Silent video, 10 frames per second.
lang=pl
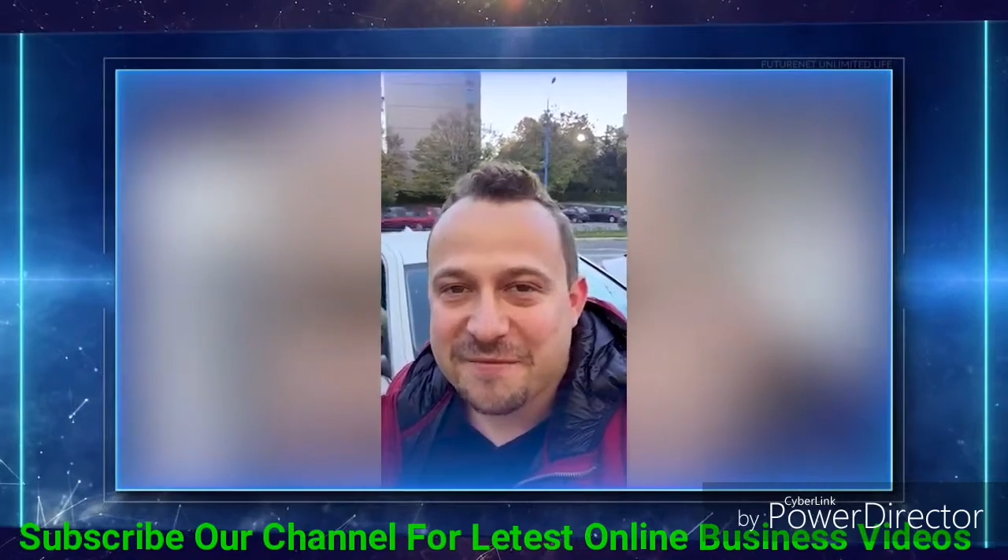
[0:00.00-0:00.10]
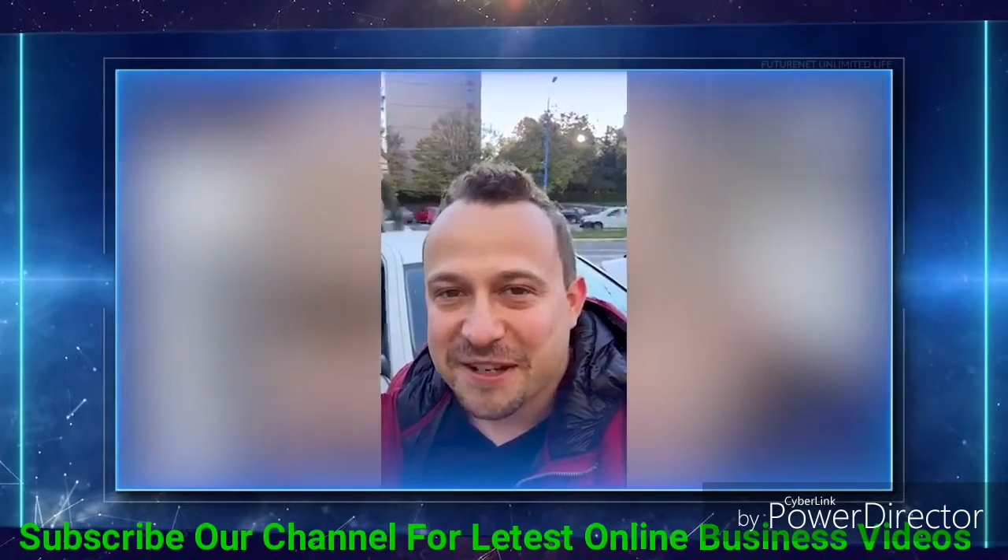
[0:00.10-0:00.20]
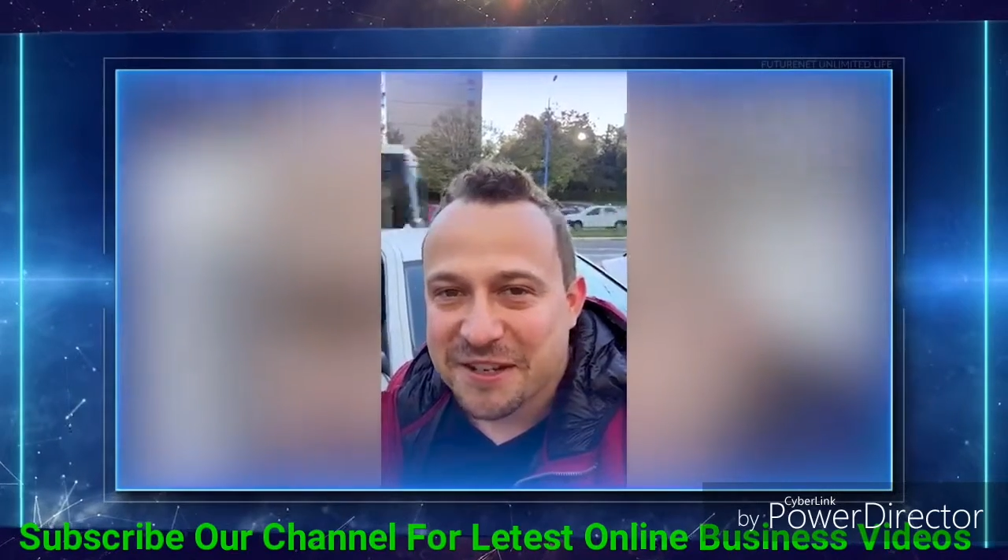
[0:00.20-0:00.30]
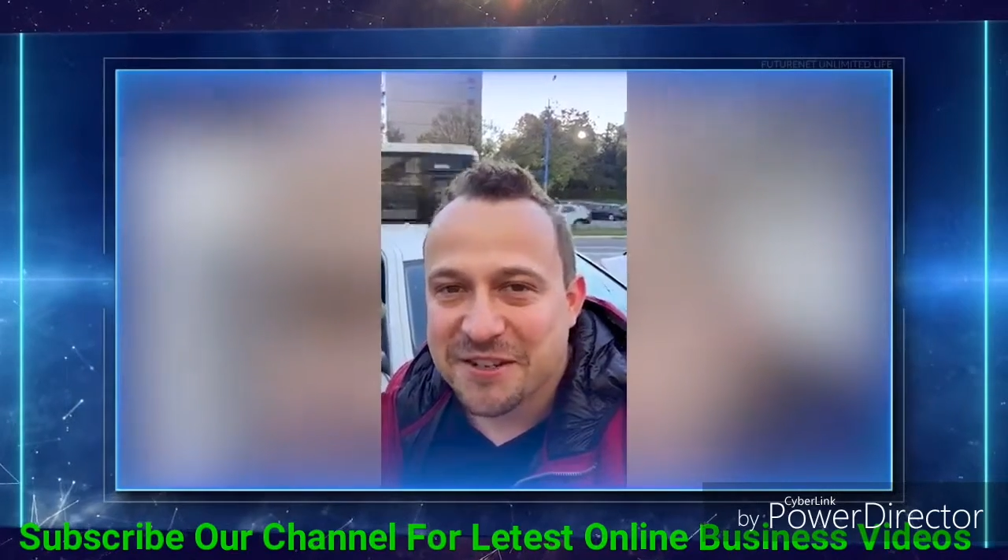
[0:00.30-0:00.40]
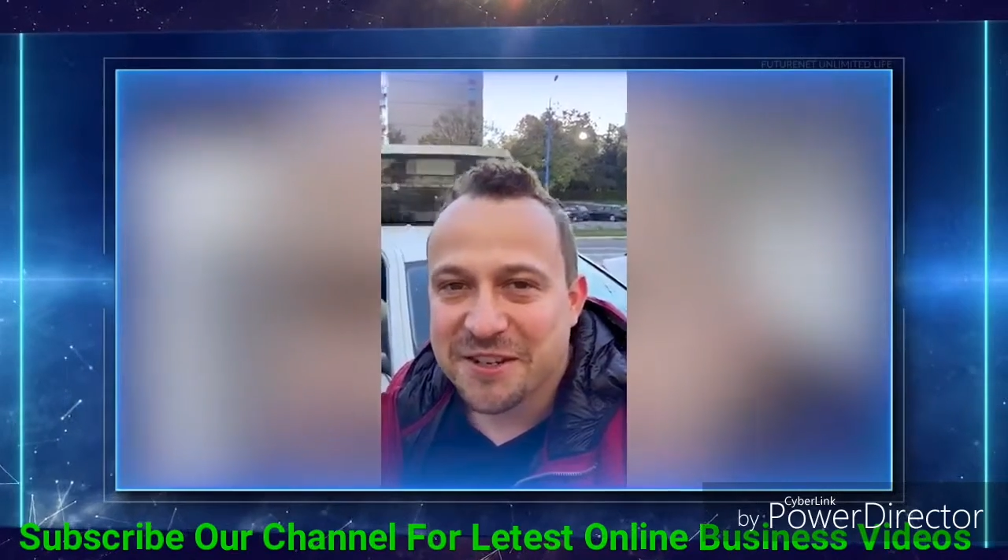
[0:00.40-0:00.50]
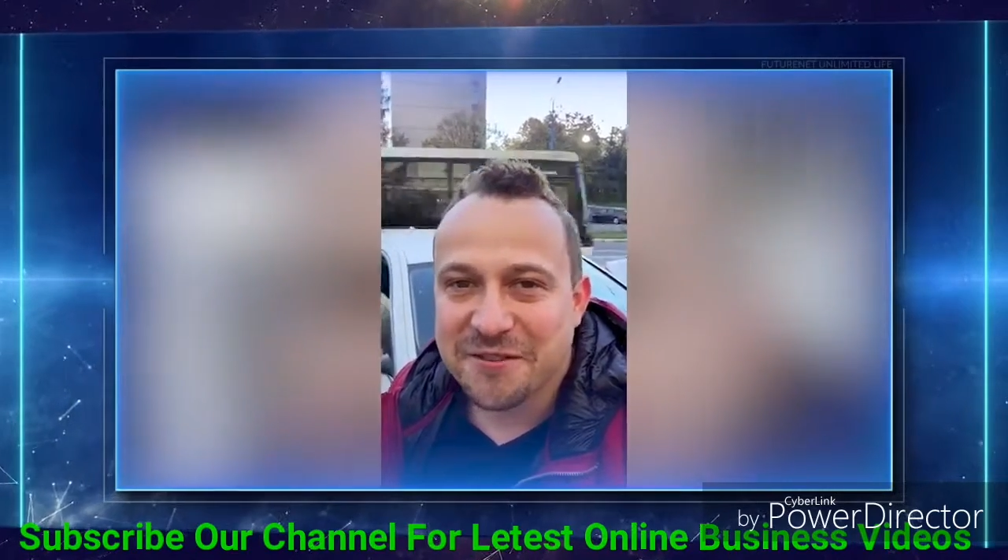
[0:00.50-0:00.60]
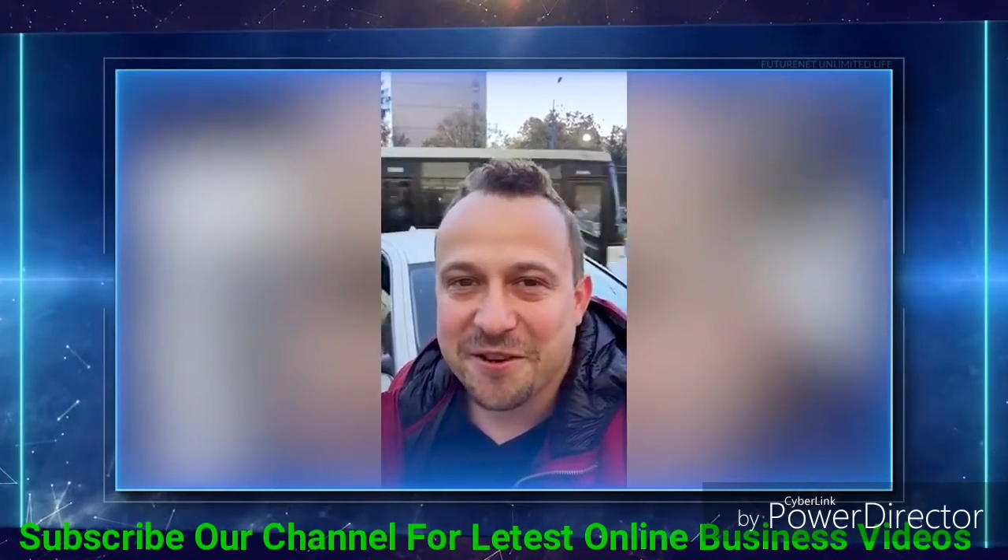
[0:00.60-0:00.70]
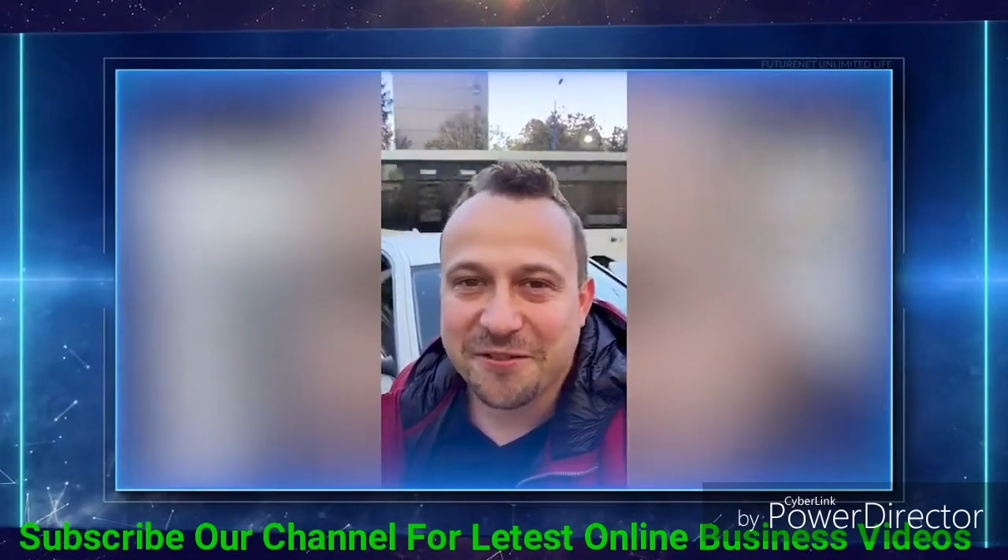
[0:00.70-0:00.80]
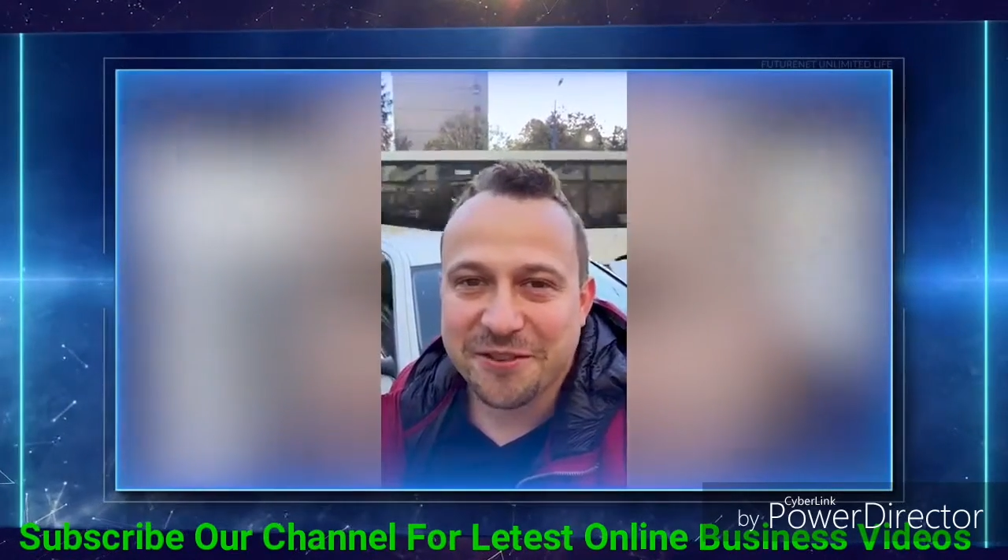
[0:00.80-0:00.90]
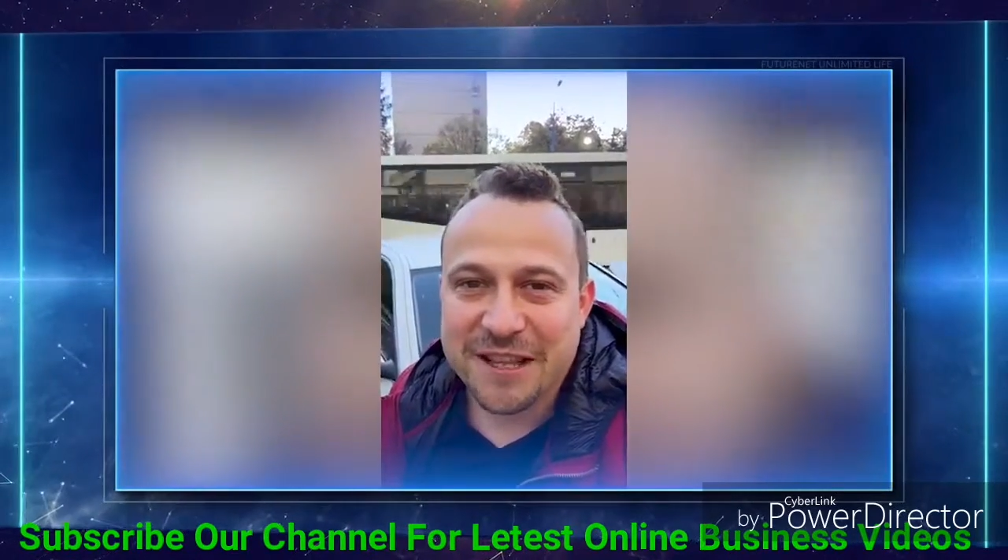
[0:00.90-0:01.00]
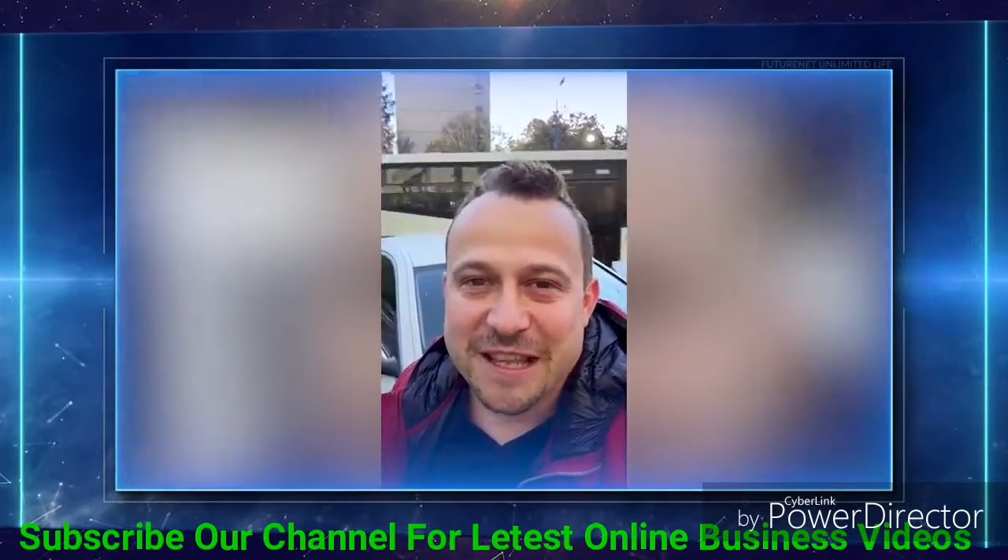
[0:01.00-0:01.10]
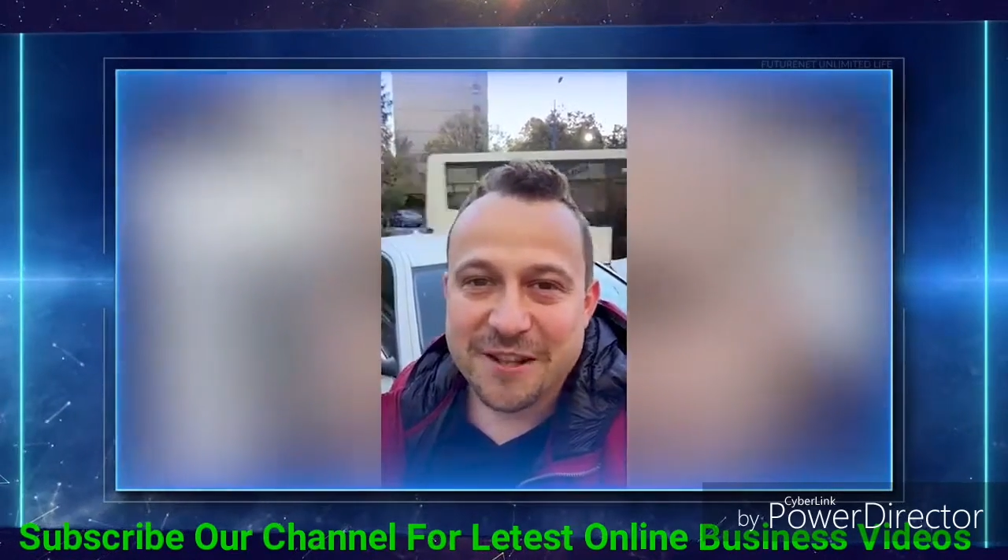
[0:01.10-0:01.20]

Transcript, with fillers: bardziej szczegółowo